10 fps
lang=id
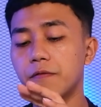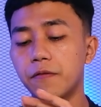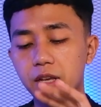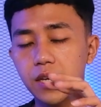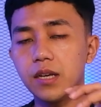
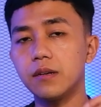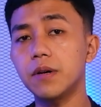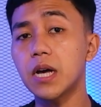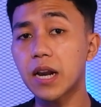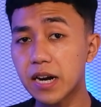free
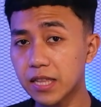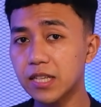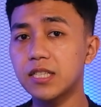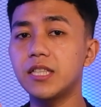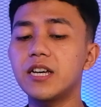
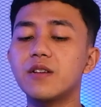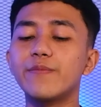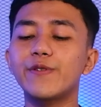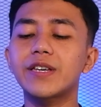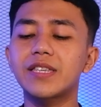gratis dari
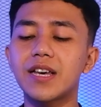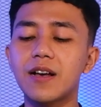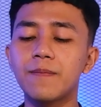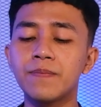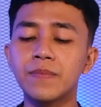
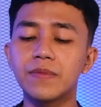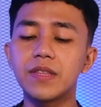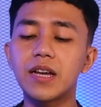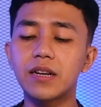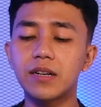Muniknya
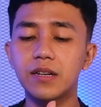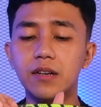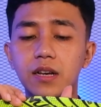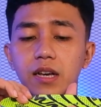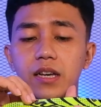dan
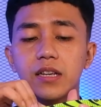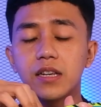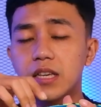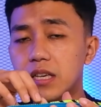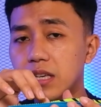
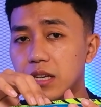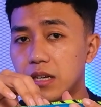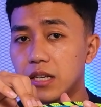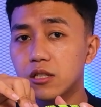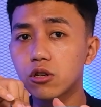ini
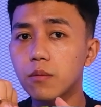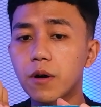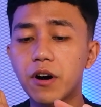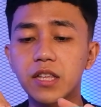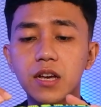insole
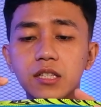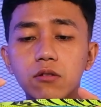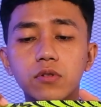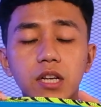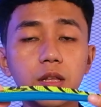bawaannya
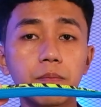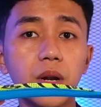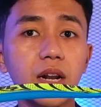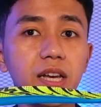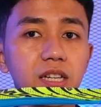aja udah
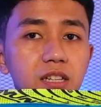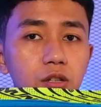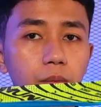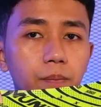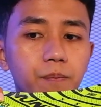tebel kayak gini
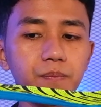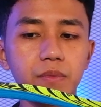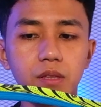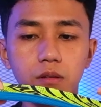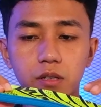sob
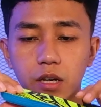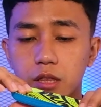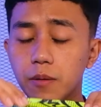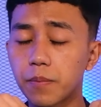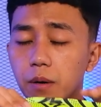
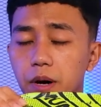udah tebel